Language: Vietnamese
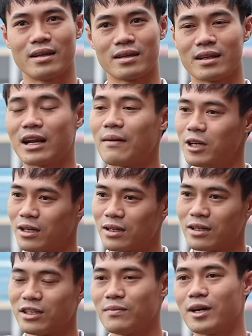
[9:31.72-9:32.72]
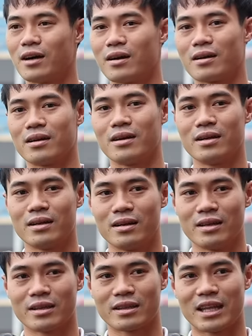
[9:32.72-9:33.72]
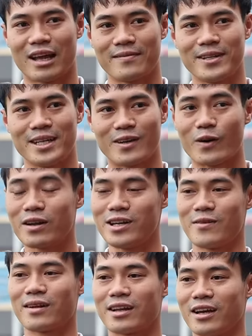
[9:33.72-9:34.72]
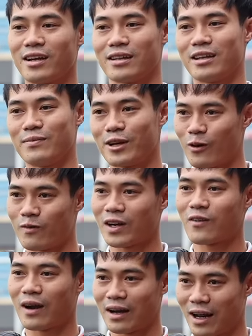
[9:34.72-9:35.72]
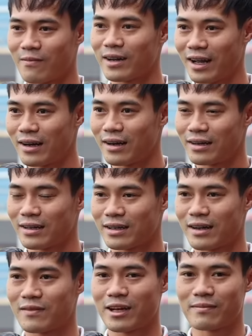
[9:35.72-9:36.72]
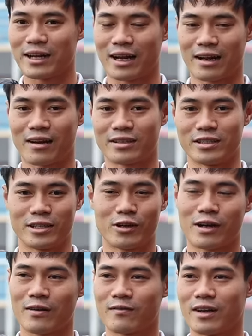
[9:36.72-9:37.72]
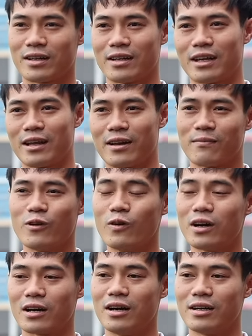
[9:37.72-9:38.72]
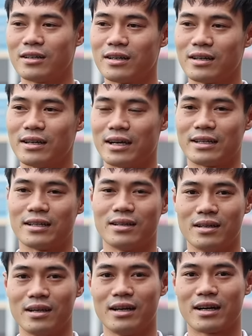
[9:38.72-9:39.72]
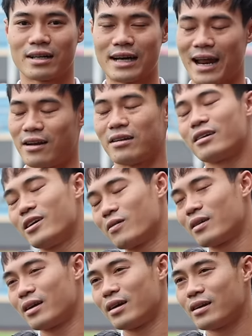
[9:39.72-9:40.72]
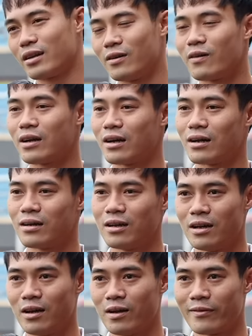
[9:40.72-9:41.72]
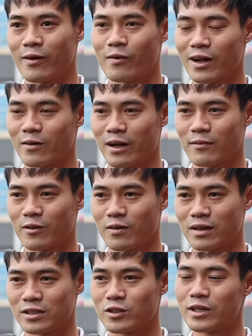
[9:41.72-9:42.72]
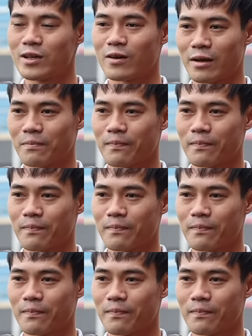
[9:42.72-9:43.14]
rất là áp lực, nhưng mà tại vì có những điều như thế thì mới có Văn Toàn ngày hôm nay. Tại vì em đặt cái yêu cầu như vậy thì em nỗ lực hơn để đạt được những cái điều như thế, thì đó là phong cách của em và đó là cái suy nghĩ của em.